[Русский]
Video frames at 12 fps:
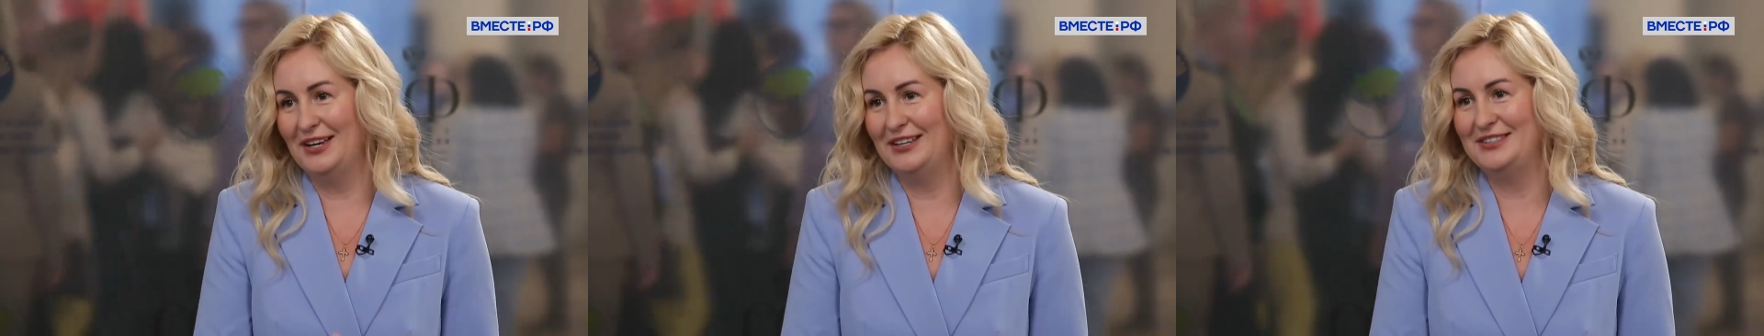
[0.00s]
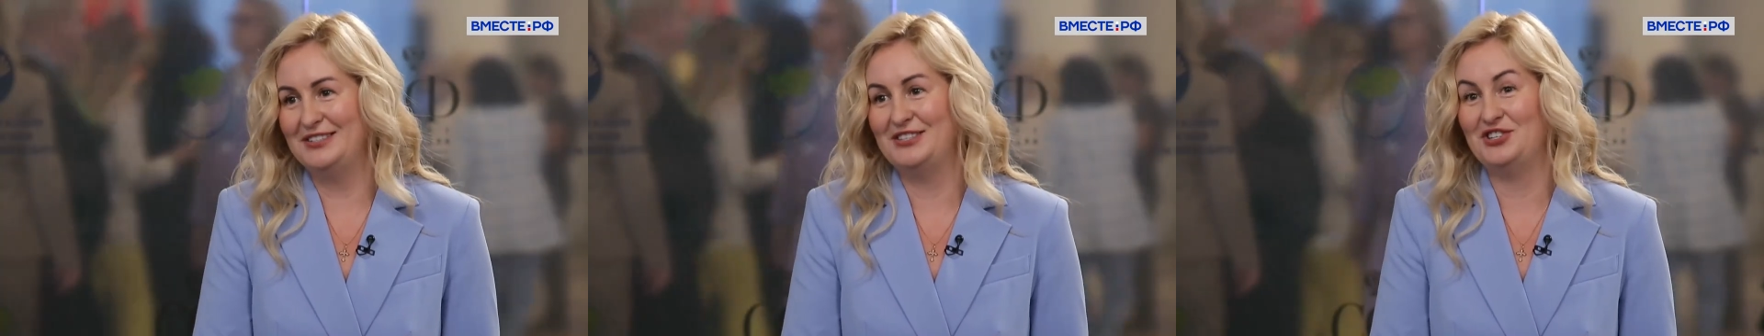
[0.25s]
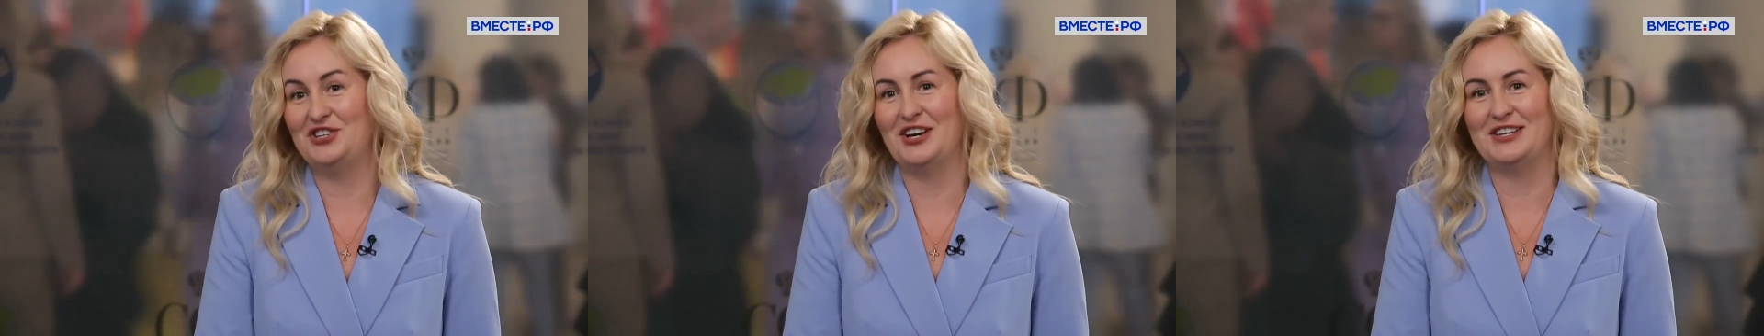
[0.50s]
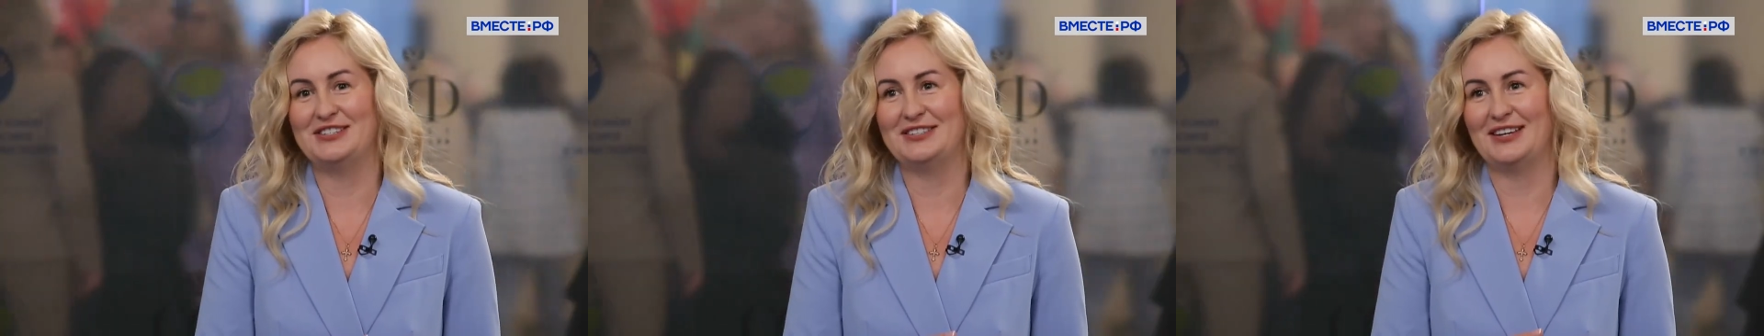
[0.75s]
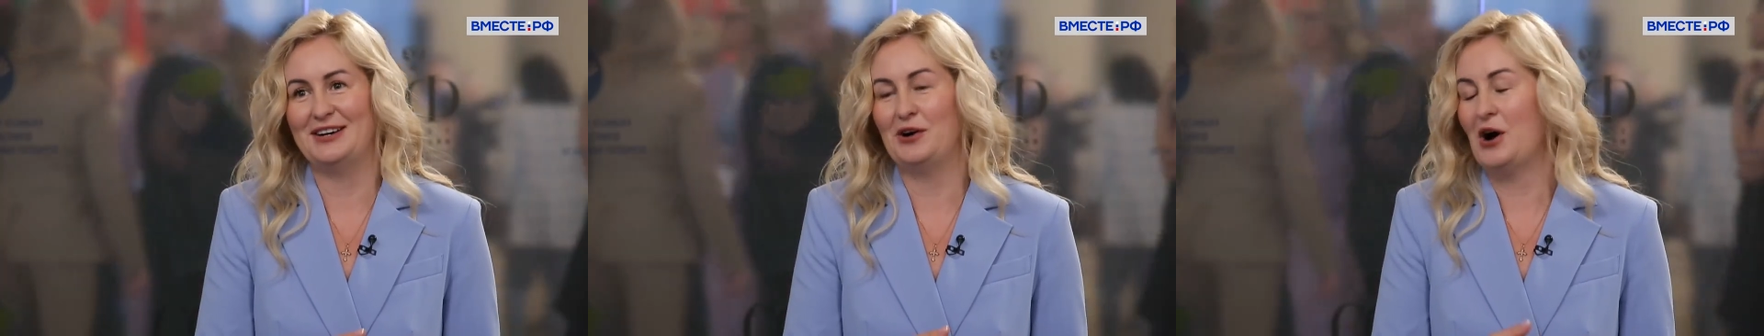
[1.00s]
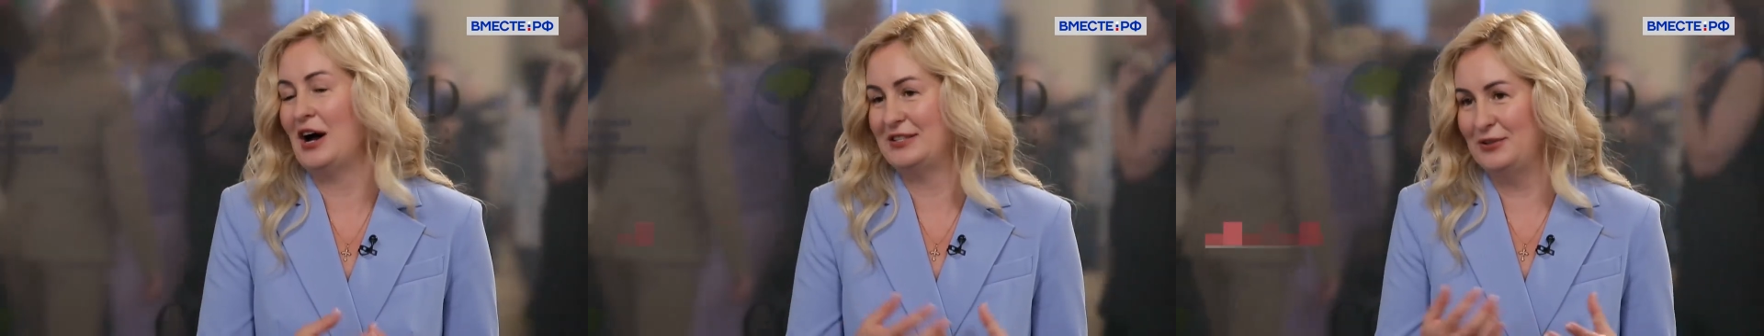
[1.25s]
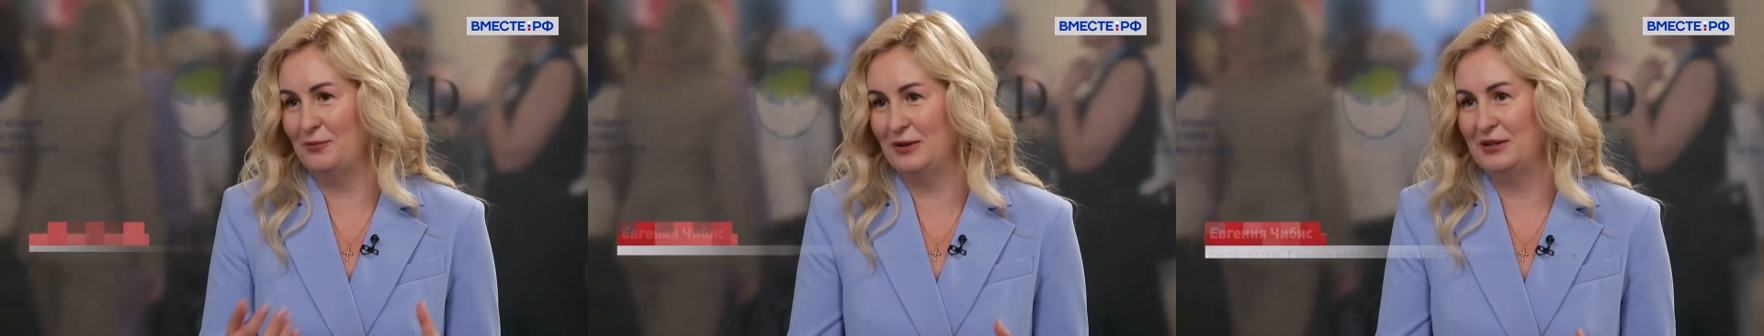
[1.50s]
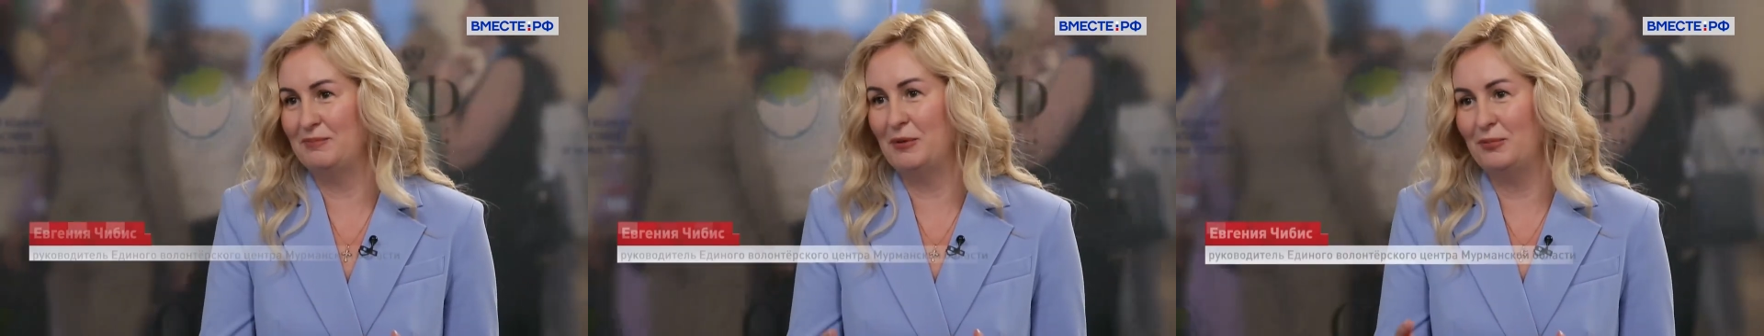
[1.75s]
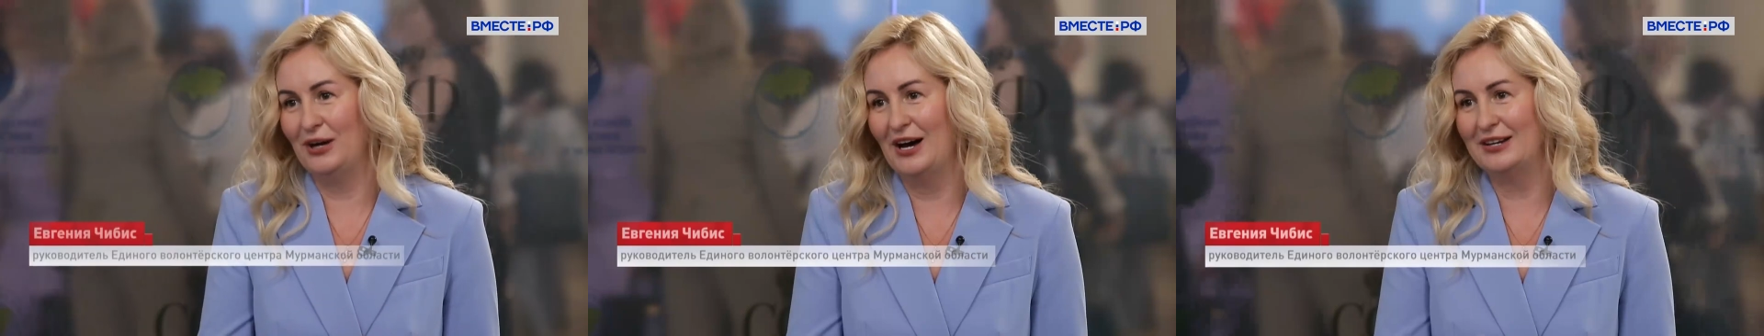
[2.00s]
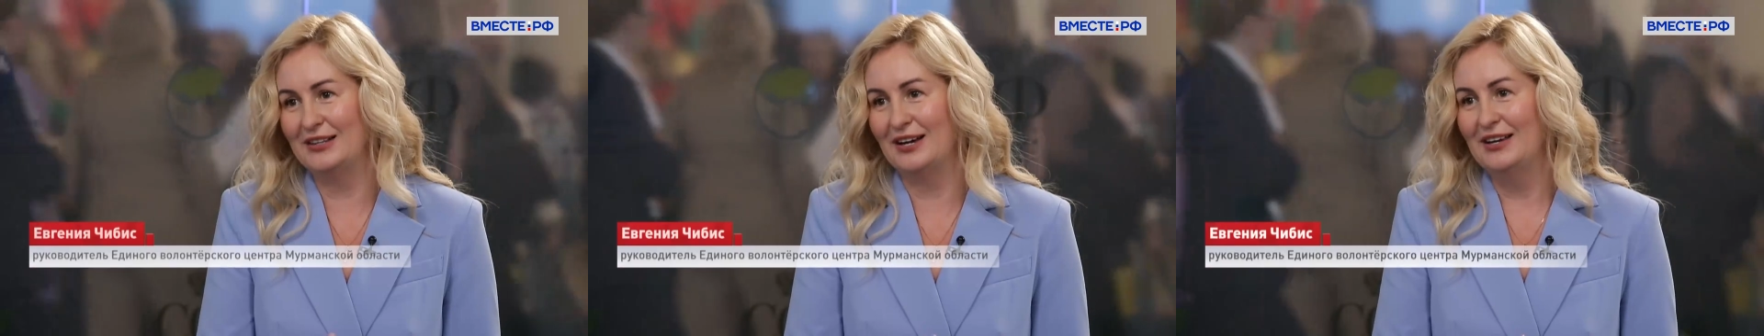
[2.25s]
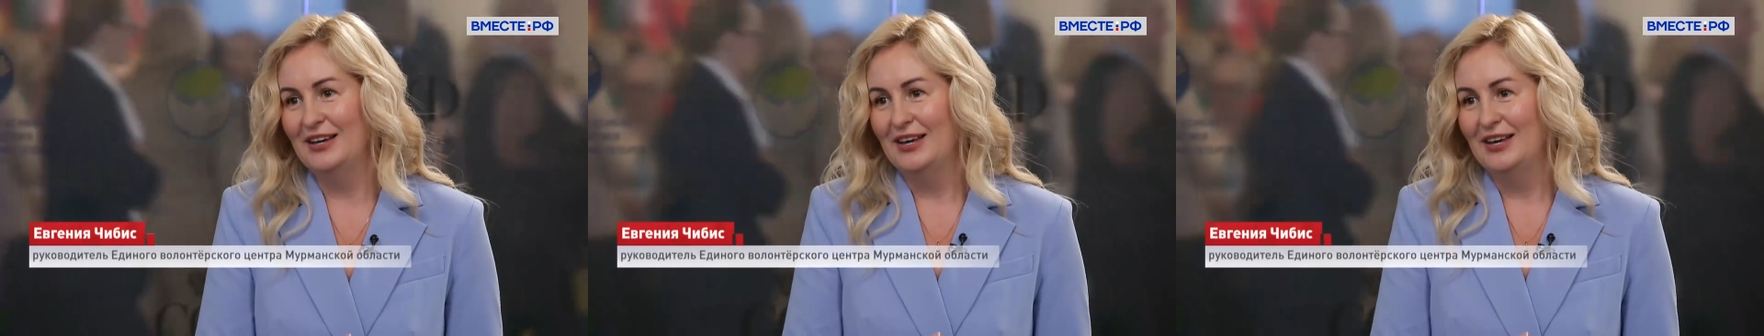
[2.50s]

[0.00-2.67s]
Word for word: это сейчас э, особенно популярно.